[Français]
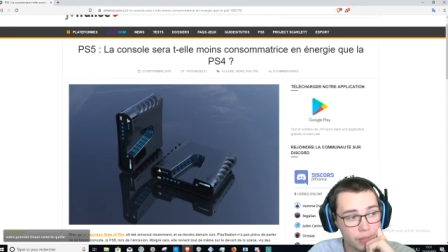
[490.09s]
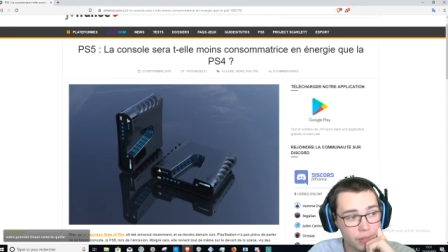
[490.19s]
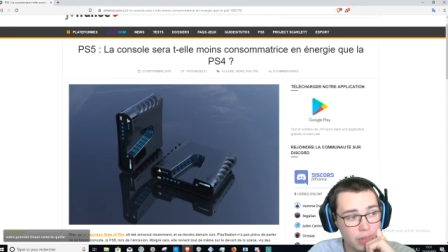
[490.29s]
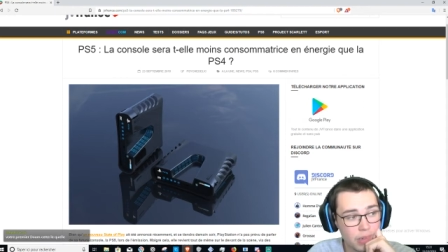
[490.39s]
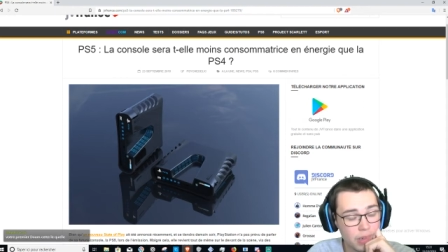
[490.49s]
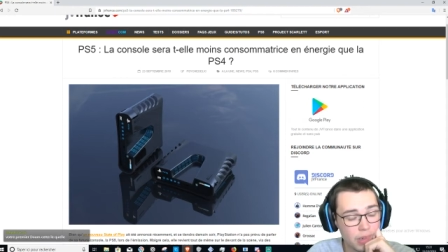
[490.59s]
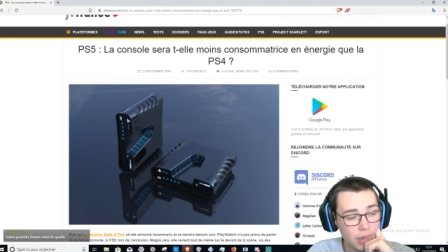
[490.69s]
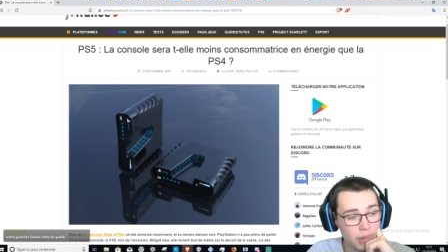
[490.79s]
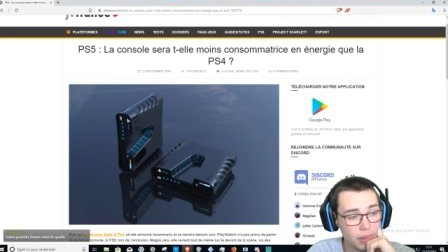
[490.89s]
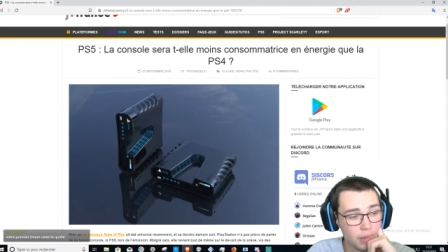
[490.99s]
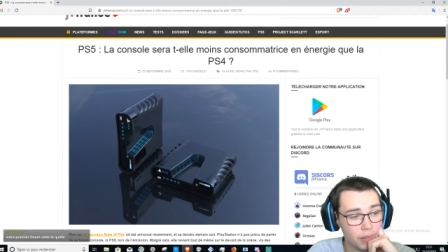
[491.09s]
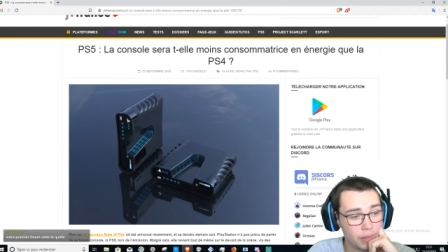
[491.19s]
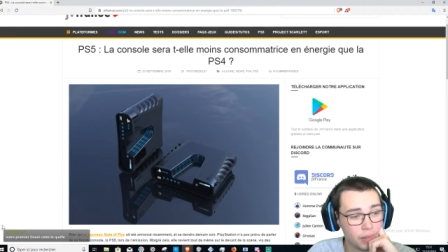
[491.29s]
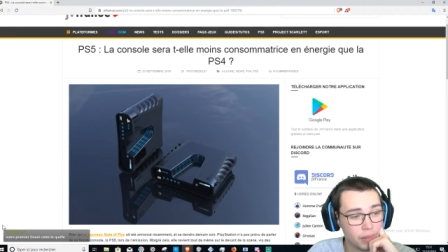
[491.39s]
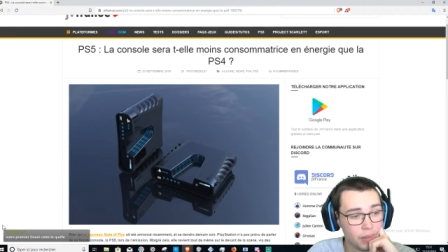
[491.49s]
On peut pas faire moins que,
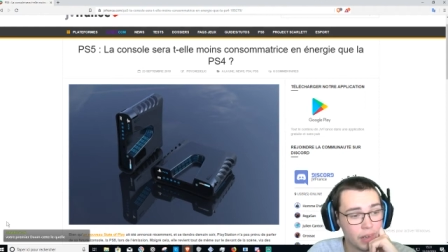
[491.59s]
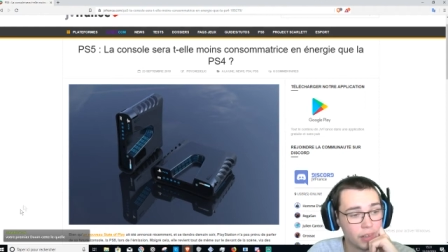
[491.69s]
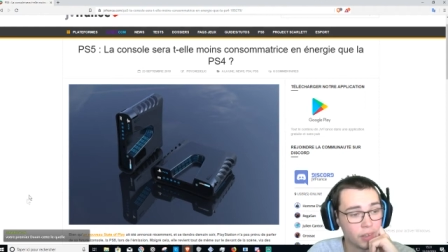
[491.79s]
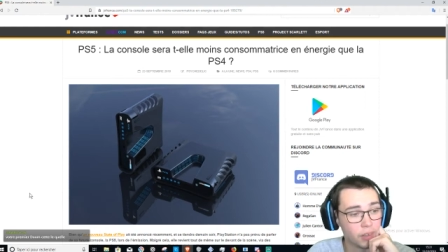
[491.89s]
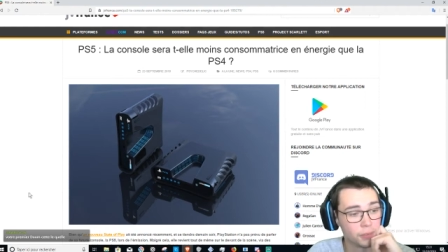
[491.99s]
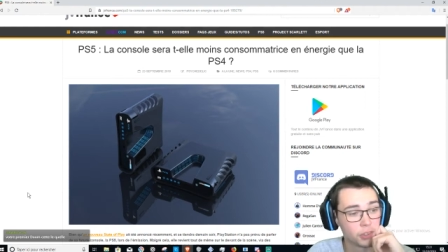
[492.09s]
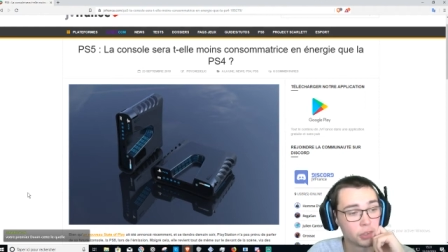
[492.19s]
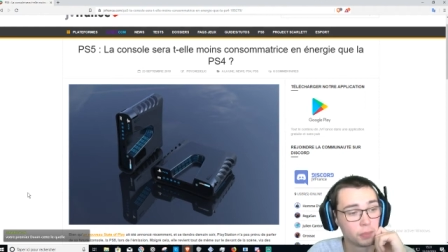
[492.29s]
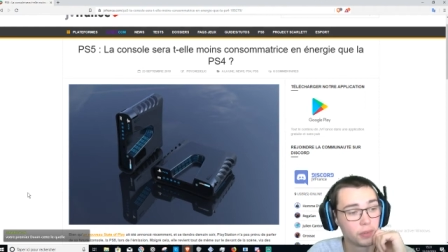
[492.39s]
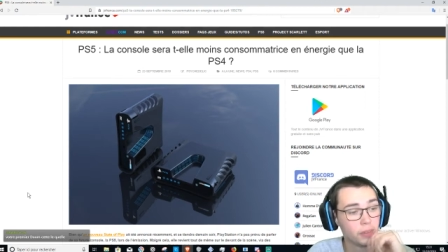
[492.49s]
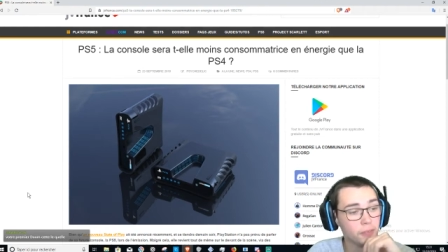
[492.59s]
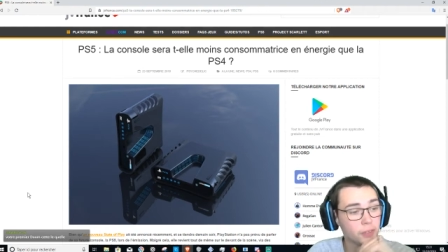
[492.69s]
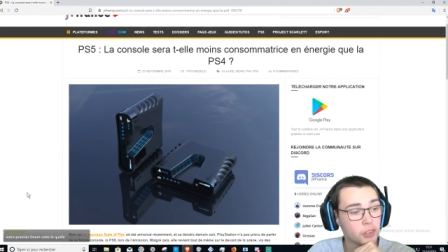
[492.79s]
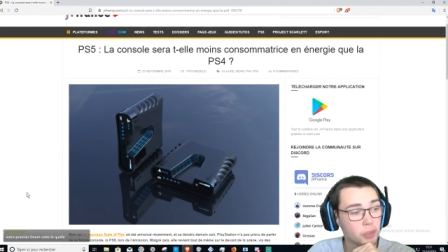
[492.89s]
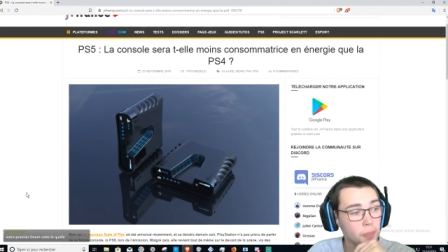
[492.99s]
que, que ta Alors, votre,
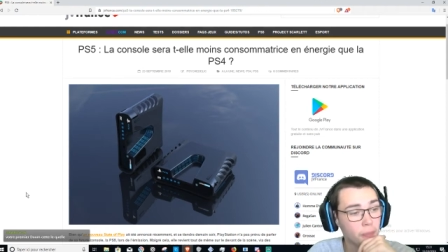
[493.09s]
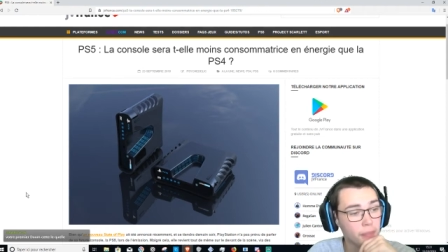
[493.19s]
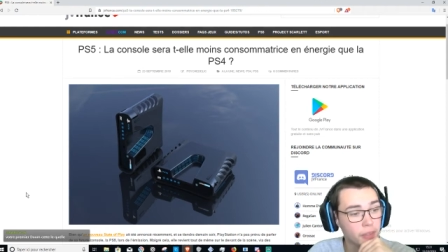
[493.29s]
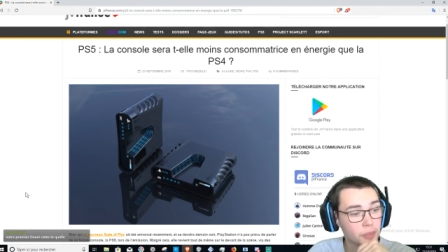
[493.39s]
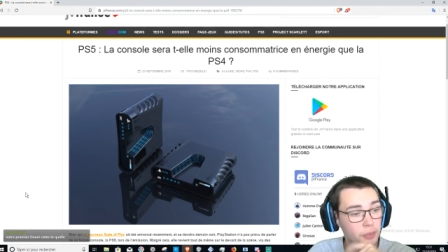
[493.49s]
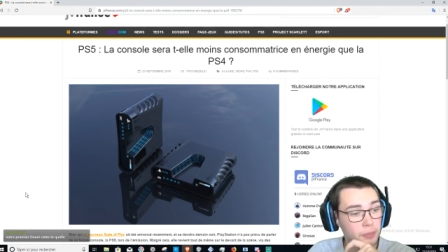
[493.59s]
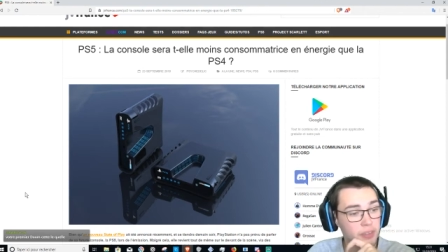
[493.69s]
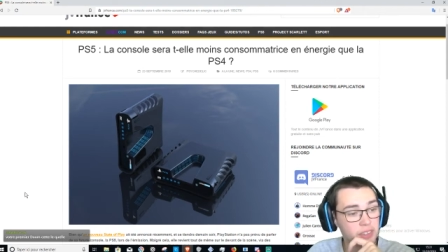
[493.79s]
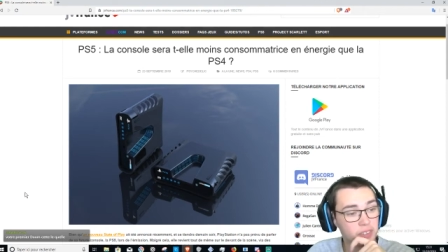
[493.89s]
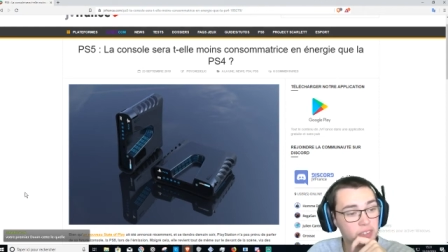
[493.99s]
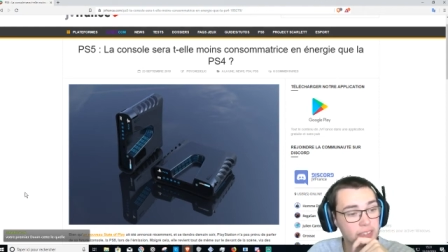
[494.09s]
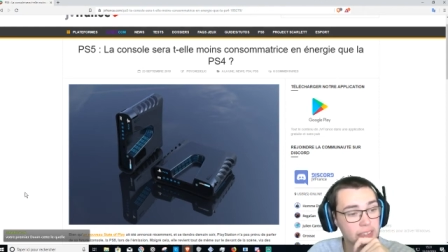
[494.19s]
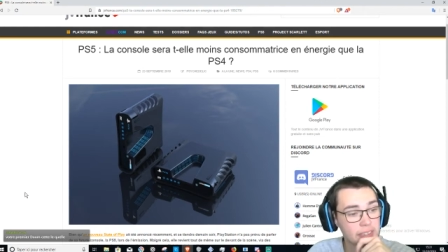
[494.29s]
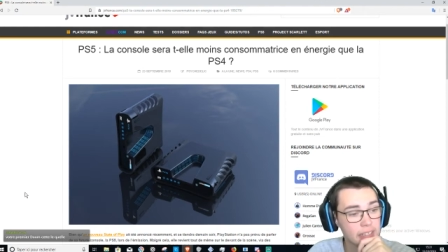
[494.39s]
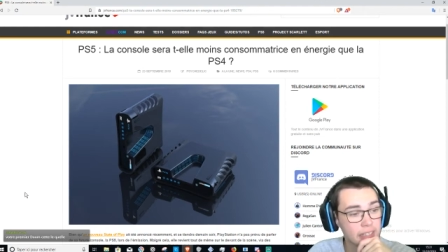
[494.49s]
votre première Doom,
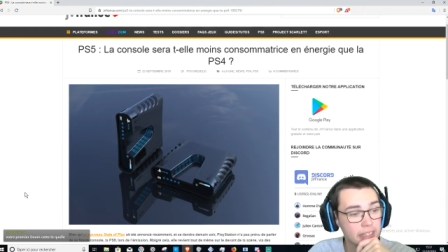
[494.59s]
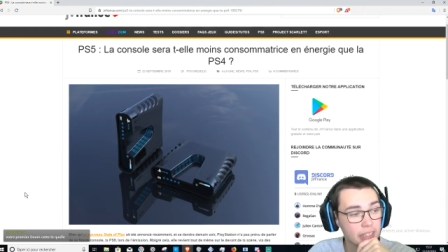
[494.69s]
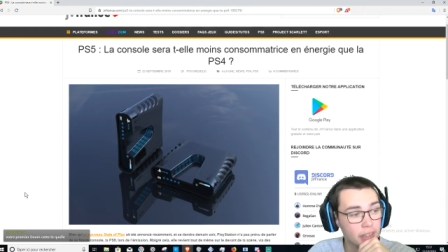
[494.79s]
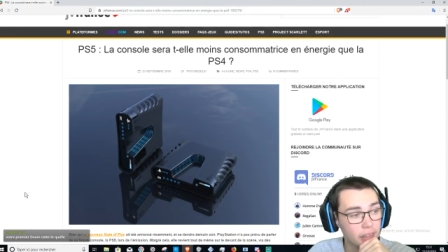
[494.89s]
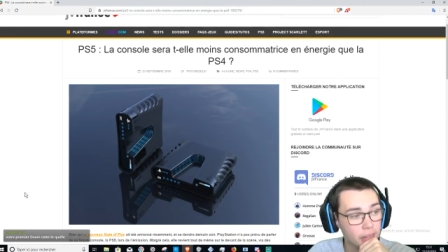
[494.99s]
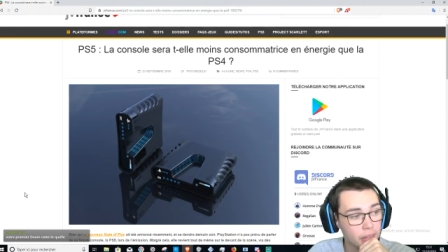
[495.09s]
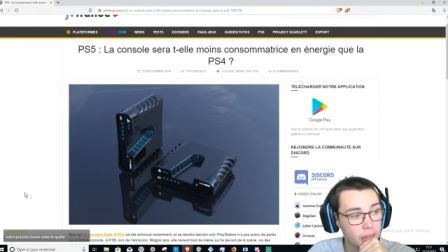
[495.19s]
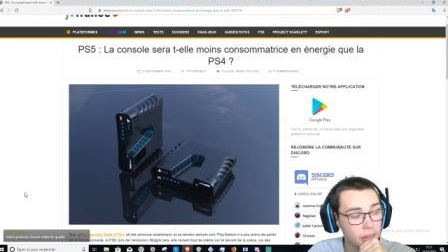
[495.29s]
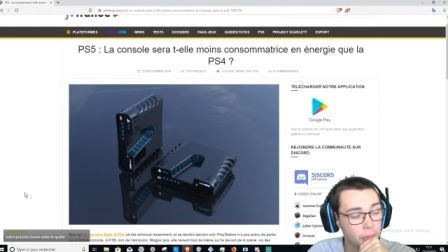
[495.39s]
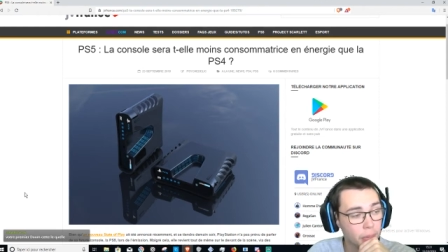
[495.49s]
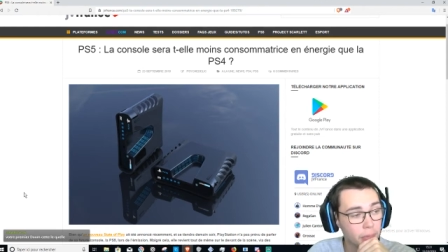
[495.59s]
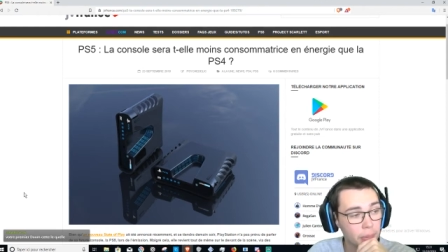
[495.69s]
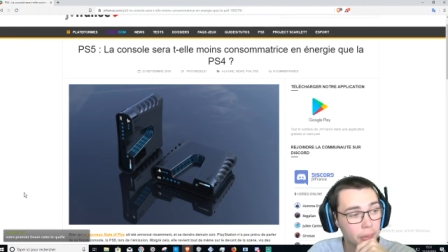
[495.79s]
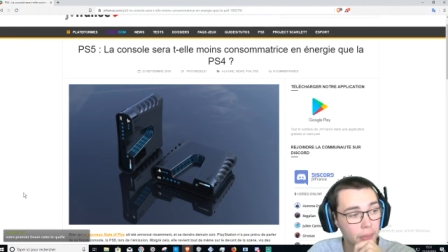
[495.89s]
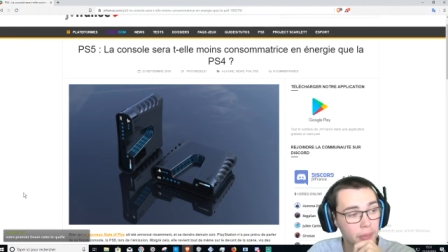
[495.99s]
c'était laquelle pour ah moi,
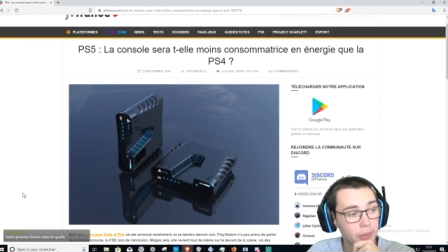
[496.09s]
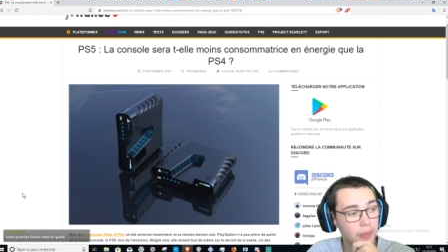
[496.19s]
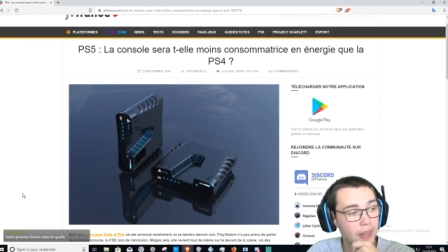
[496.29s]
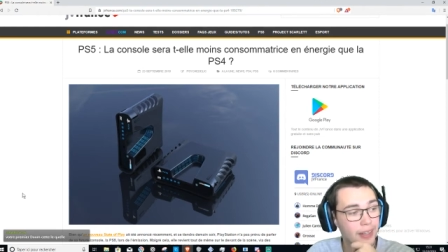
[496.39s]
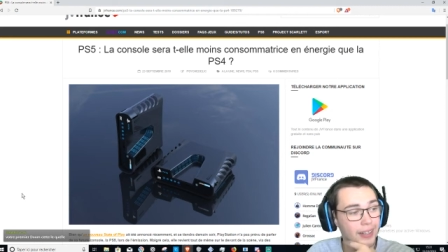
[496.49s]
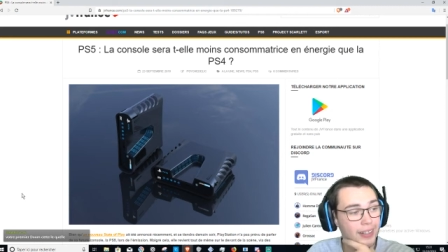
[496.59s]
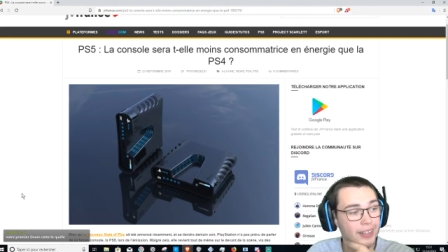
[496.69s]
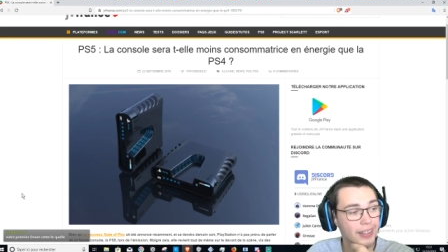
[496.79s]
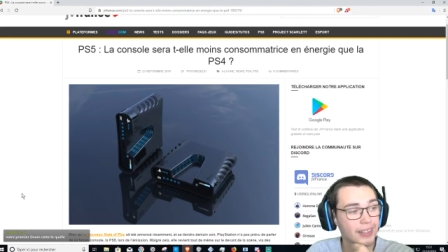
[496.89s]
ah le... Bah, moi Doom 1.